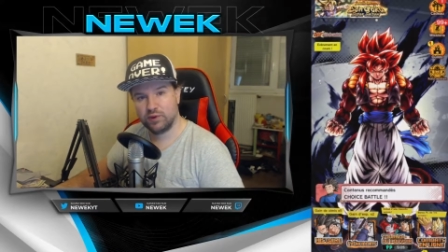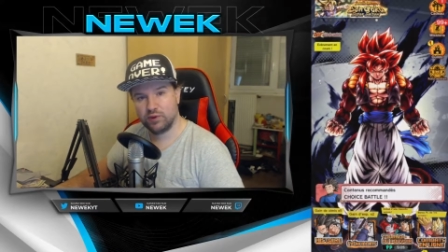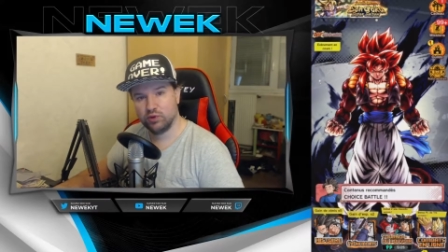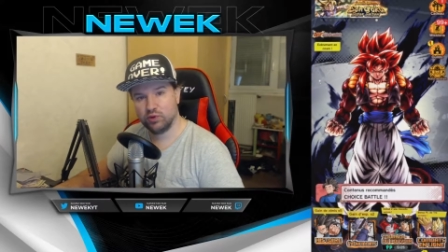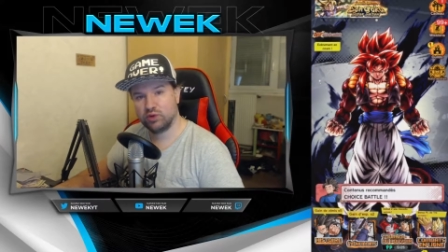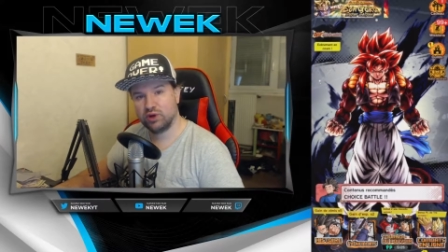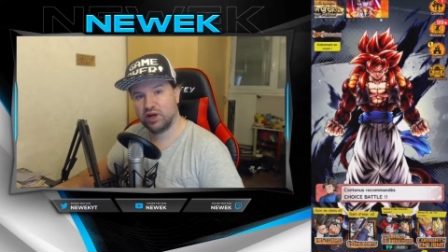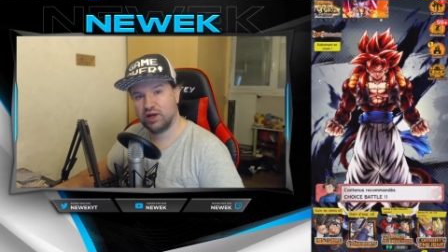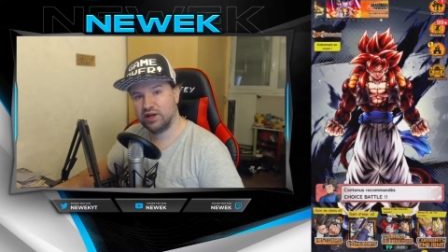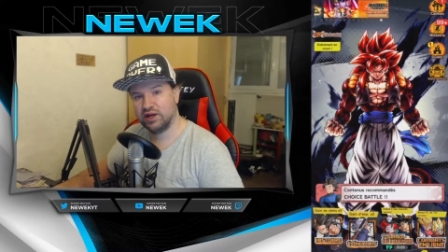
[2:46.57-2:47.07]

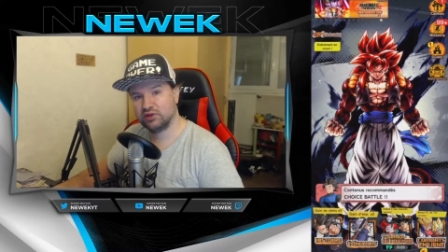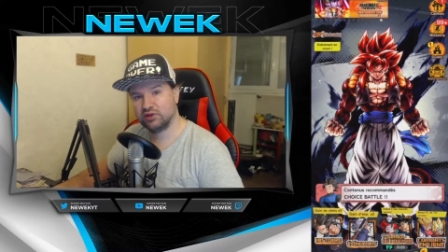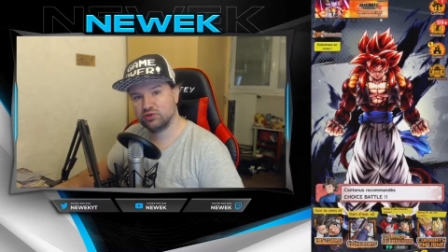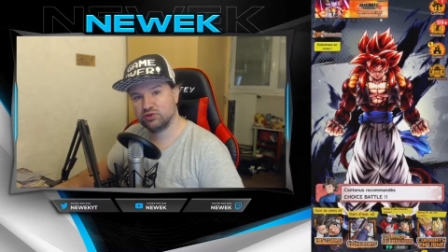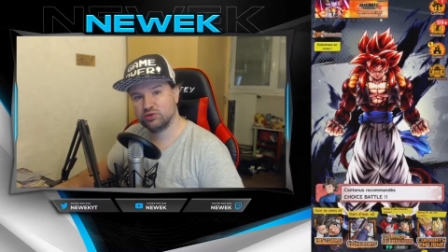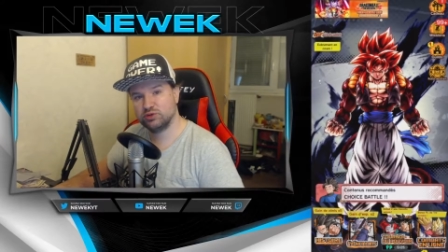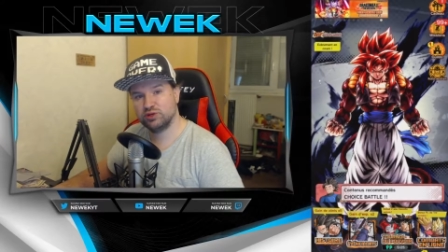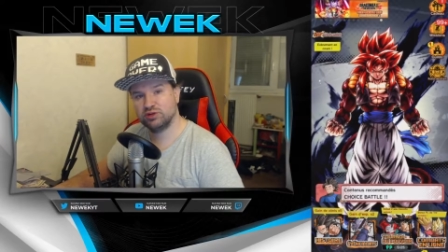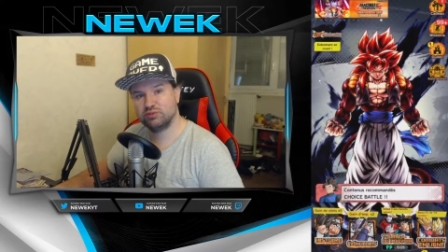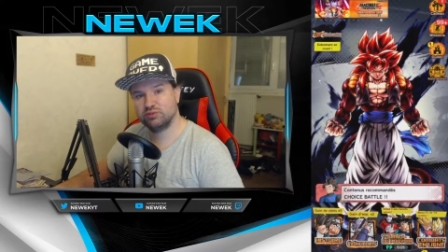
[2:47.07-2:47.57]
Donc allez à tout
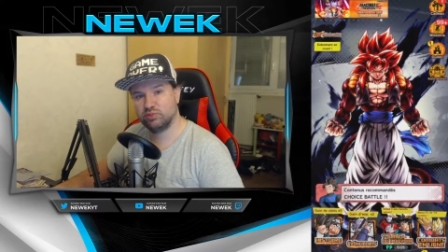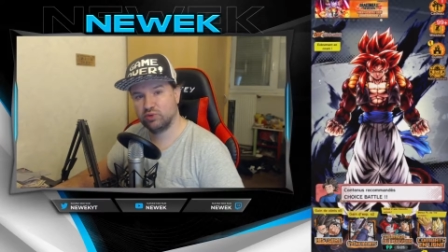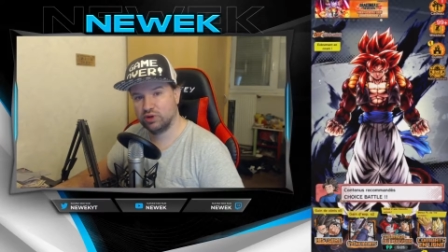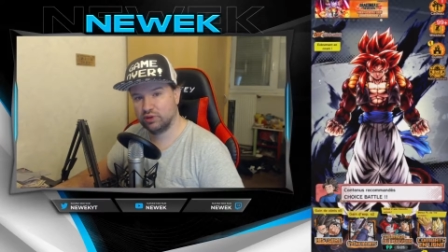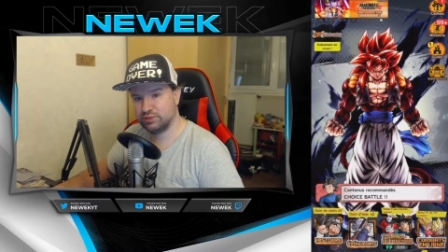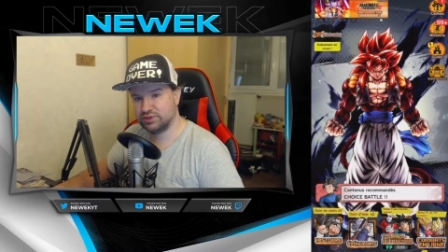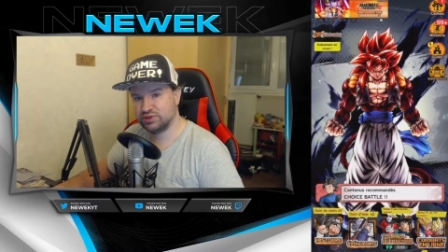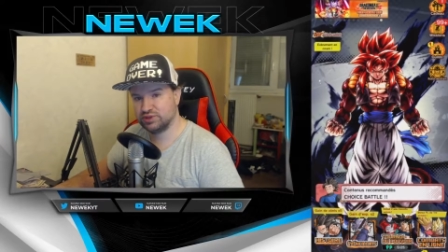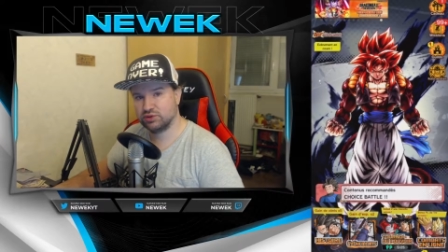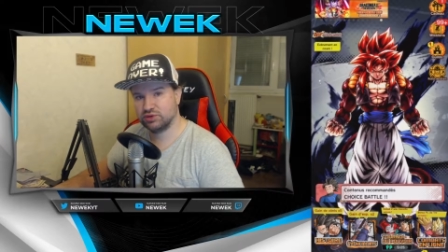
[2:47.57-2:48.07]
de suite pour
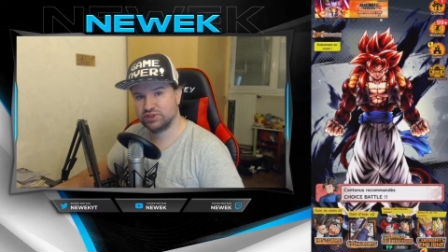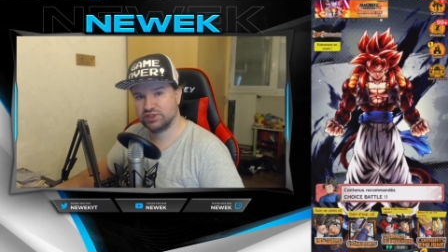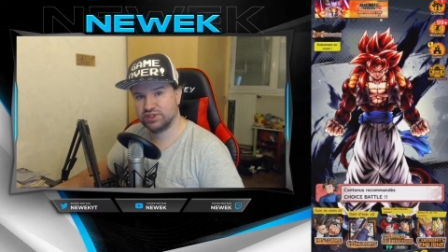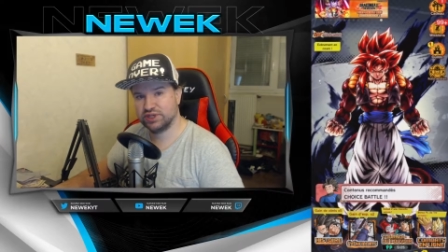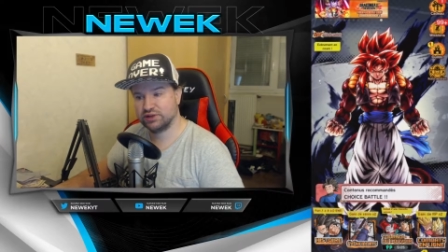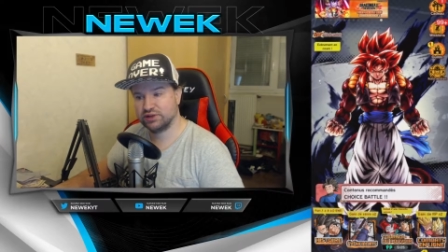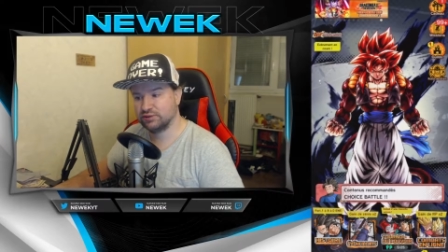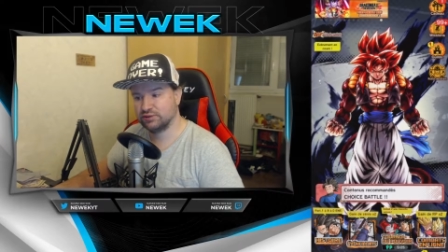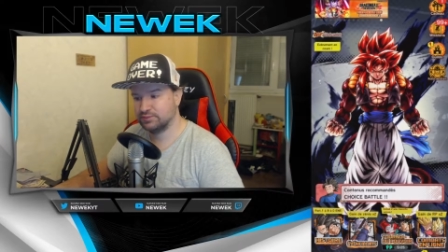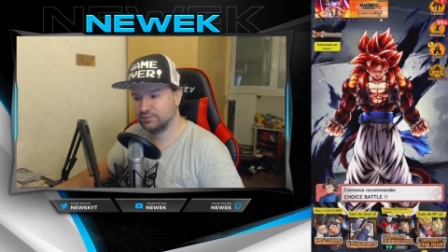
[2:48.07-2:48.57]
l'émission
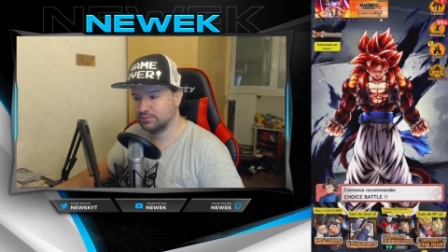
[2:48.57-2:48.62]
quotidienne.